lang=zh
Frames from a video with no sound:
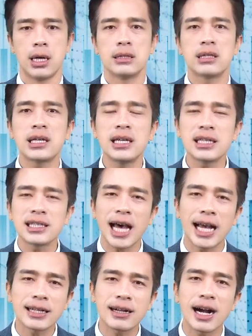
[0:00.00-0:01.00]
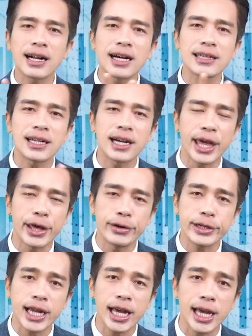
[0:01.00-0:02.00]
题材刚刚那个 L
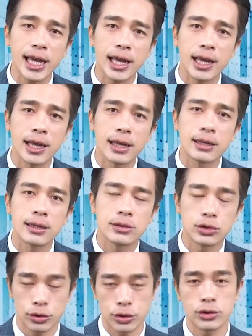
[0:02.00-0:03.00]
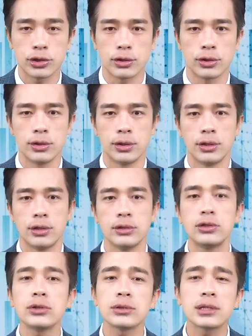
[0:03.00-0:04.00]
K 九十九
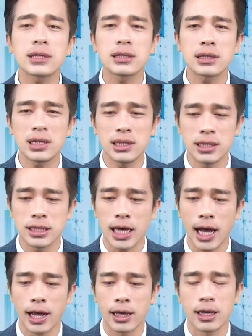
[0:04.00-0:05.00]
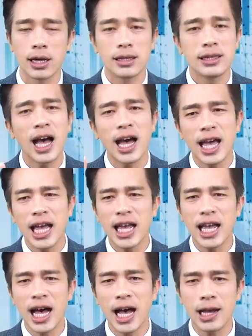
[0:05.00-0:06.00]
就是个题材，那 A
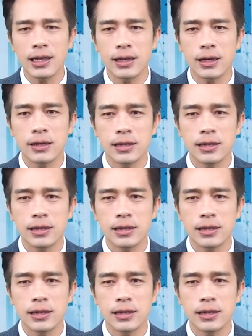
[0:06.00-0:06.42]
I 呢？